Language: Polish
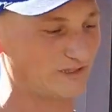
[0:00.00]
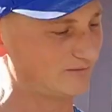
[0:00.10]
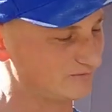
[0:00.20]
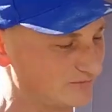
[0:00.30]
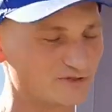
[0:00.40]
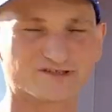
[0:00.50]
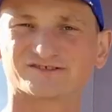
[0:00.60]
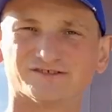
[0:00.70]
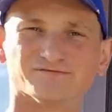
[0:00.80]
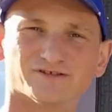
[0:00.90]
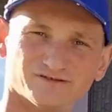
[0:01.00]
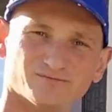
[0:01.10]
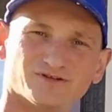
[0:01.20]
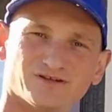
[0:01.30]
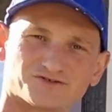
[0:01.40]
ja mam niebieski,
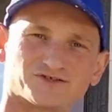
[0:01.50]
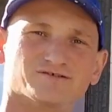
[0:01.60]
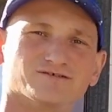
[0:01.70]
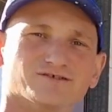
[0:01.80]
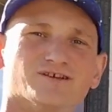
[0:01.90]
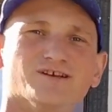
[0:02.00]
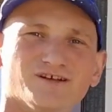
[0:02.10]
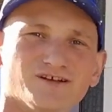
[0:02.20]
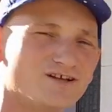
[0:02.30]
wiadomo dlaczego, nie?